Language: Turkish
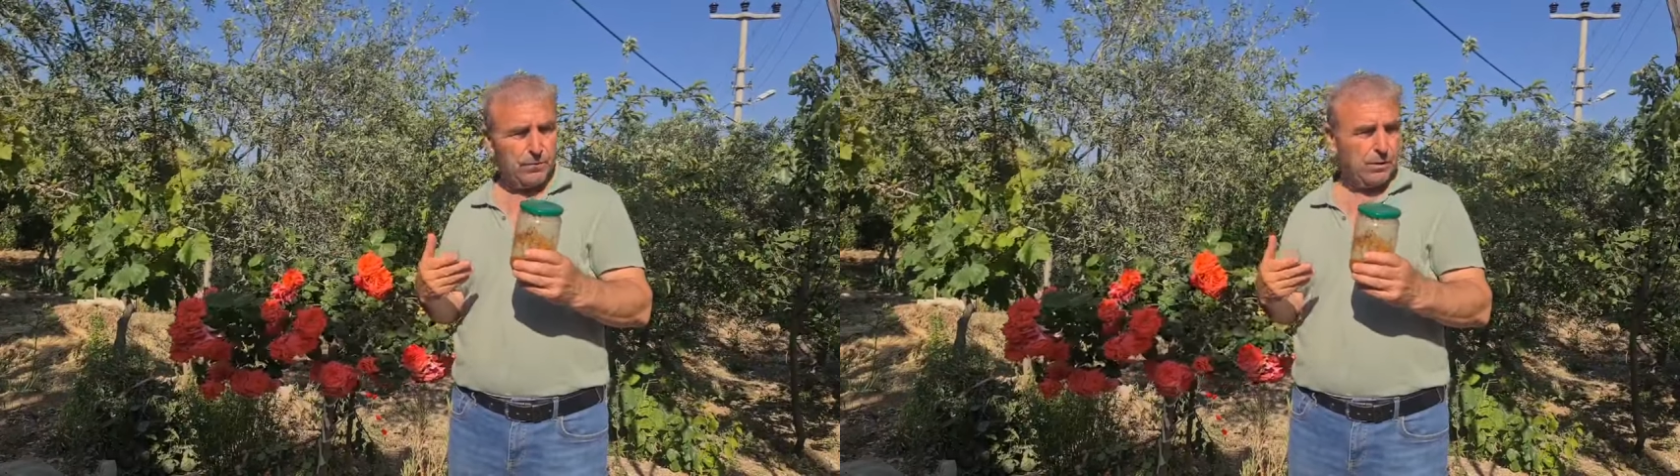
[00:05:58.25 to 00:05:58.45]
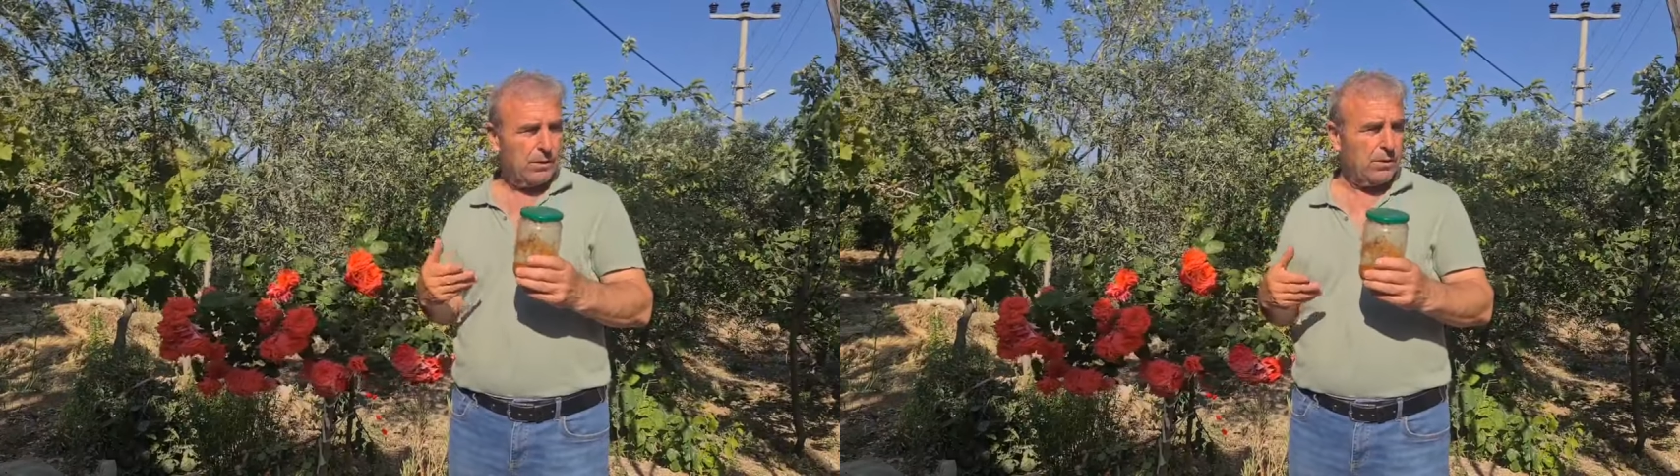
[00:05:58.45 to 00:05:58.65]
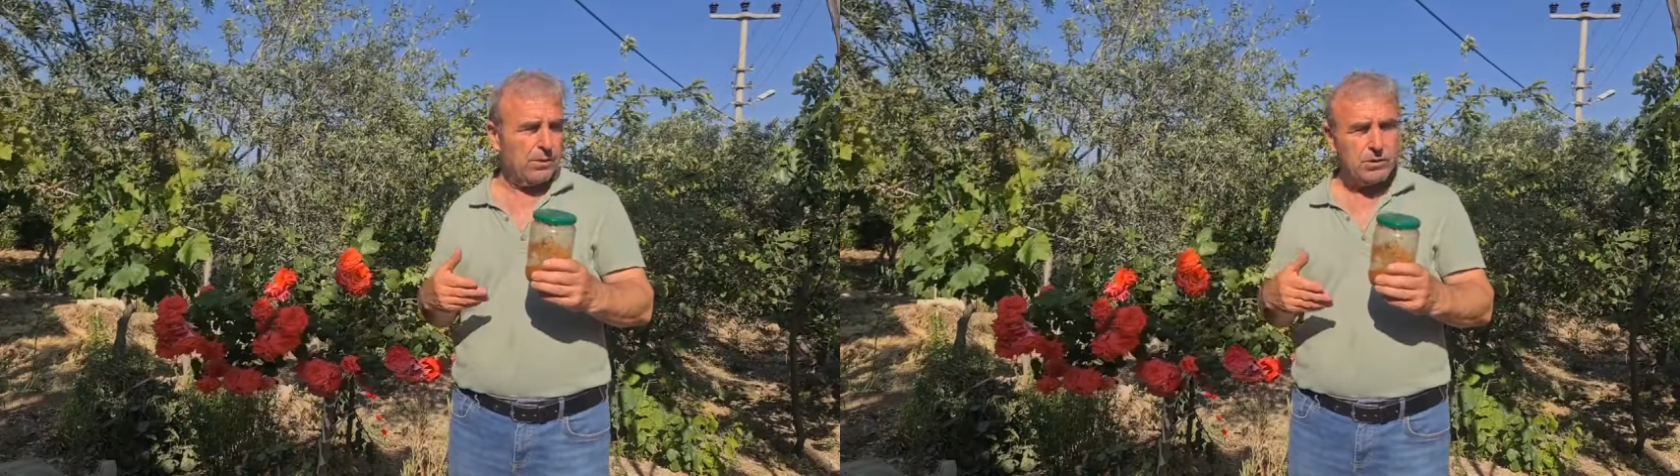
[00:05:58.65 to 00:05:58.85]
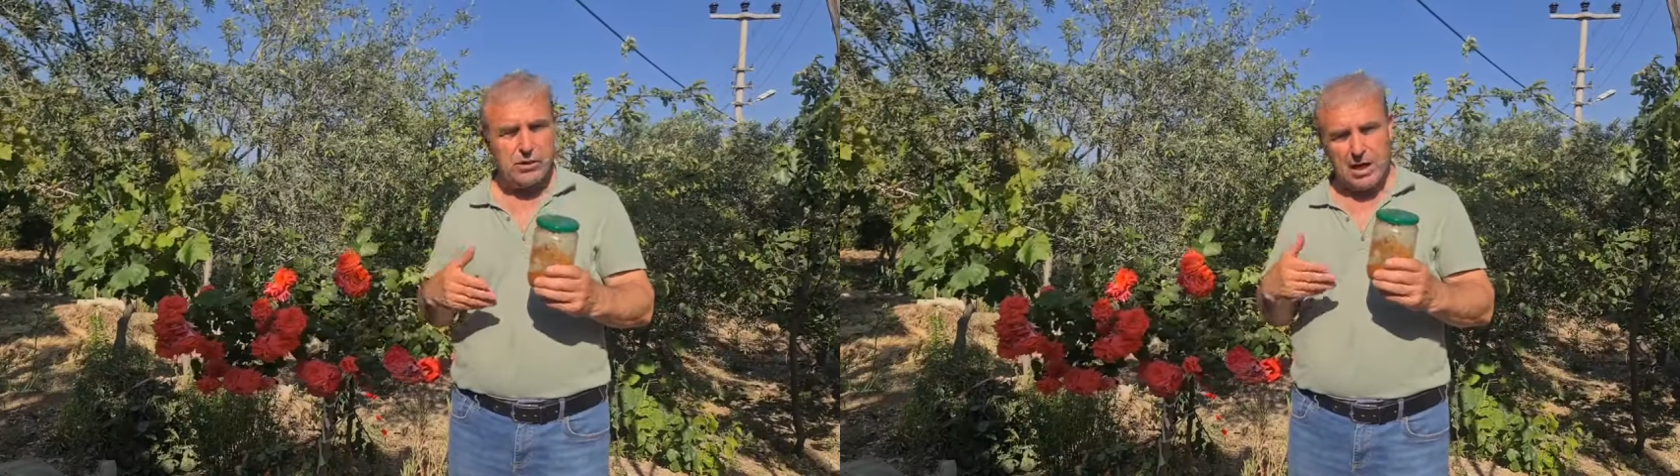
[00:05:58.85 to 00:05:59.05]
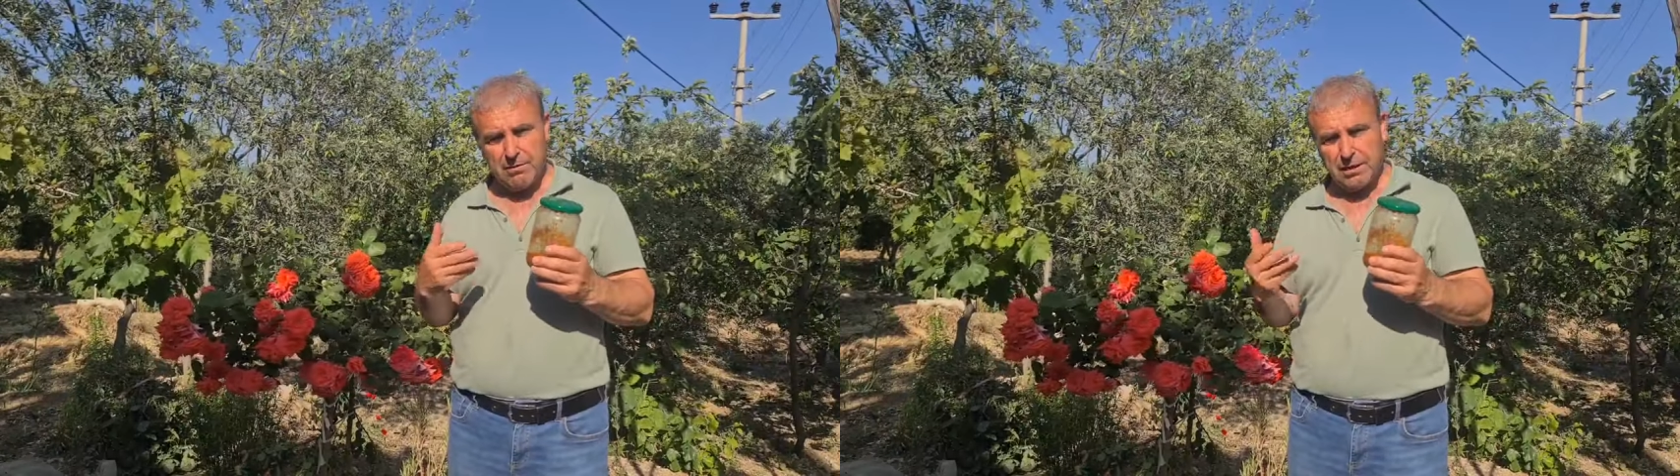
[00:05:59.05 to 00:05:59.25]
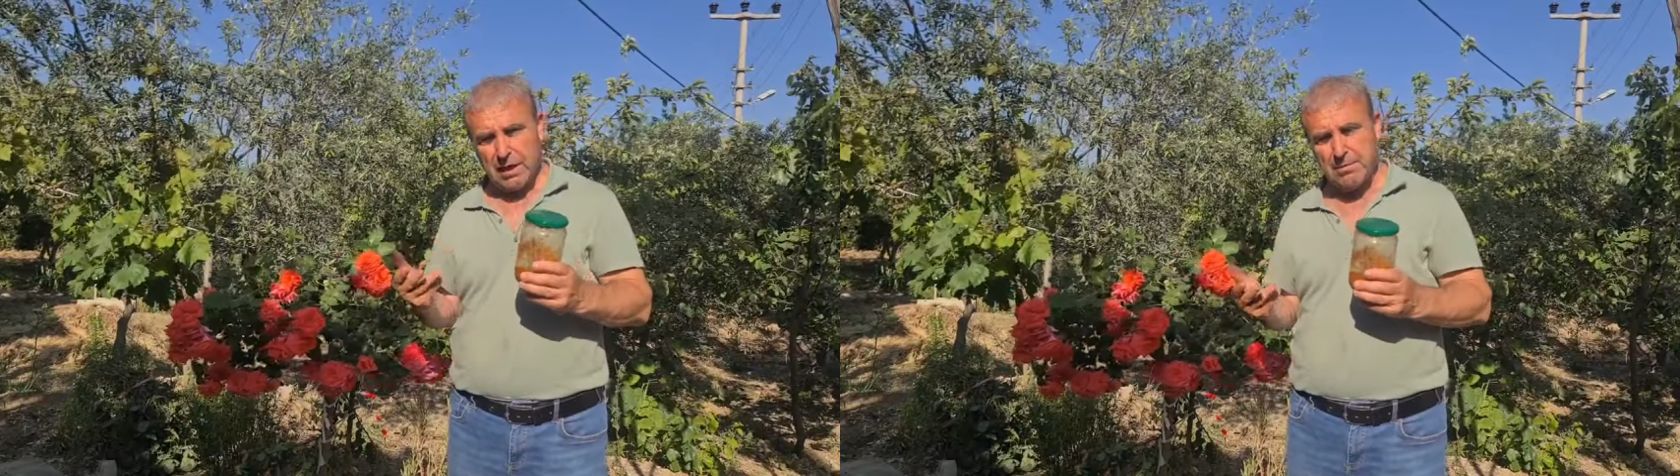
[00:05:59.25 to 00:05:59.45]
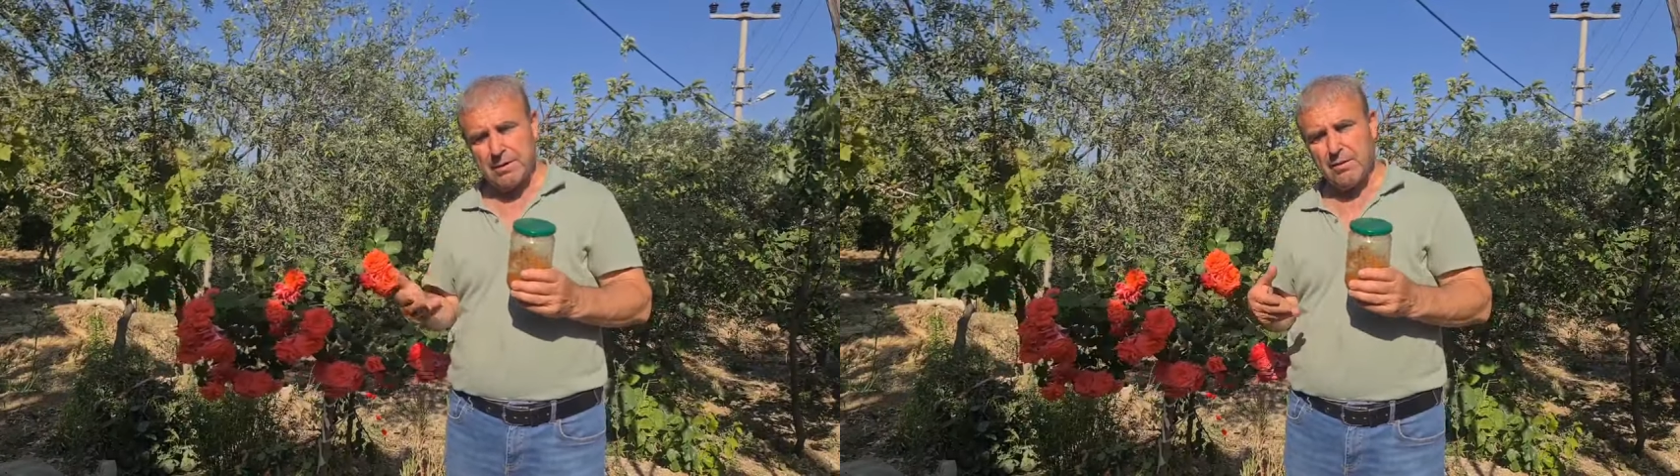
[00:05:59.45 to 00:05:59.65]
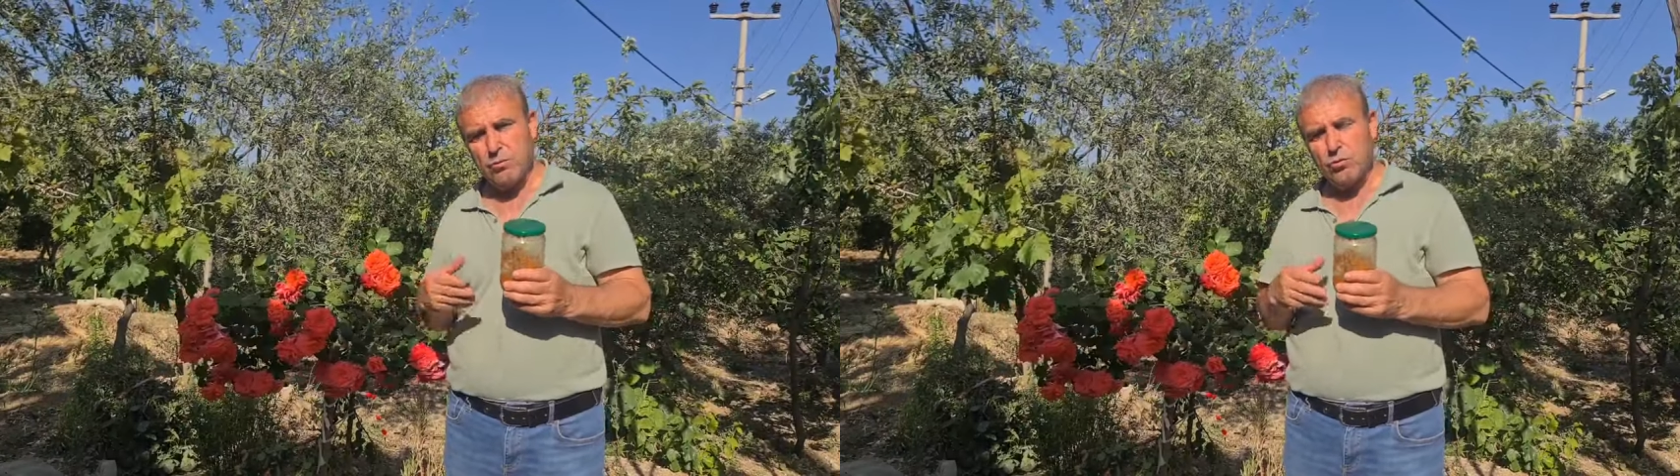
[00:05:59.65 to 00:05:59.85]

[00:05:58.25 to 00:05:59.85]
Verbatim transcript: güzelim bitkiyi artık